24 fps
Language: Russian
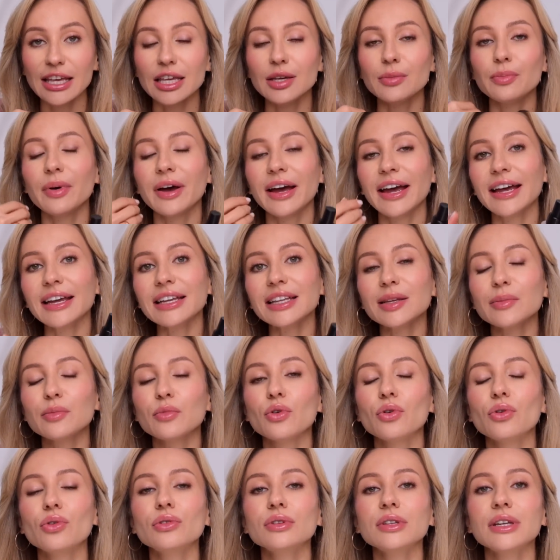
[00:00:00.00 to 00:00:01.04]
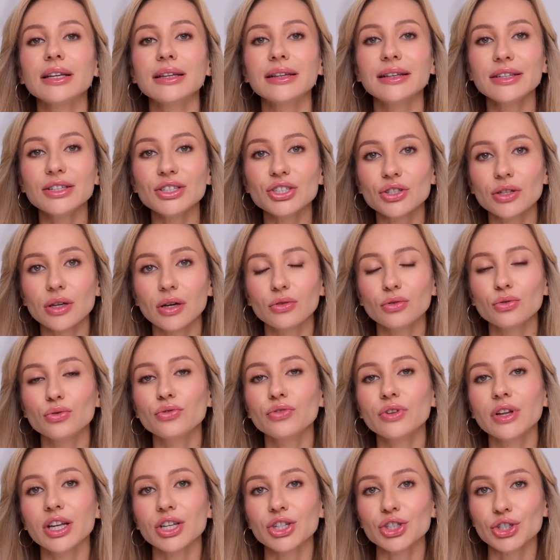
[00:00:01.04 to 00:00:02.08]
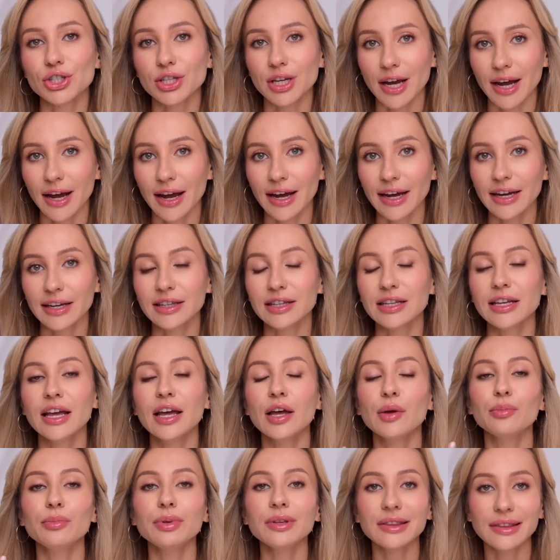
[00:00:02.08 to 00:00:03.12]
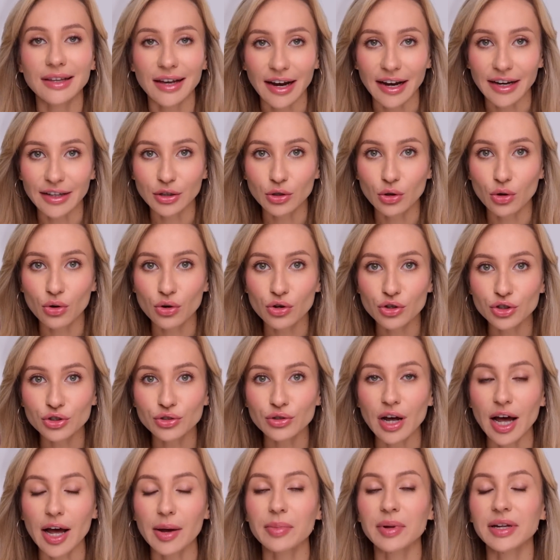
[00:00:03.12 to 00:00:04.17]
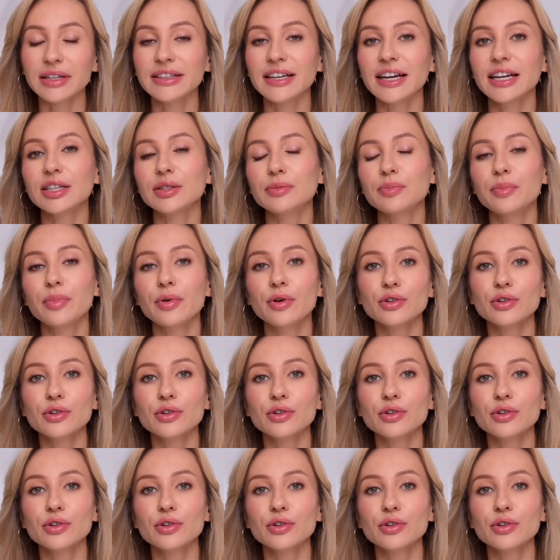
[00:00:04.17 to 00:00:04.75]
И поэтому он отлично увлажняет, питает кожу, обладает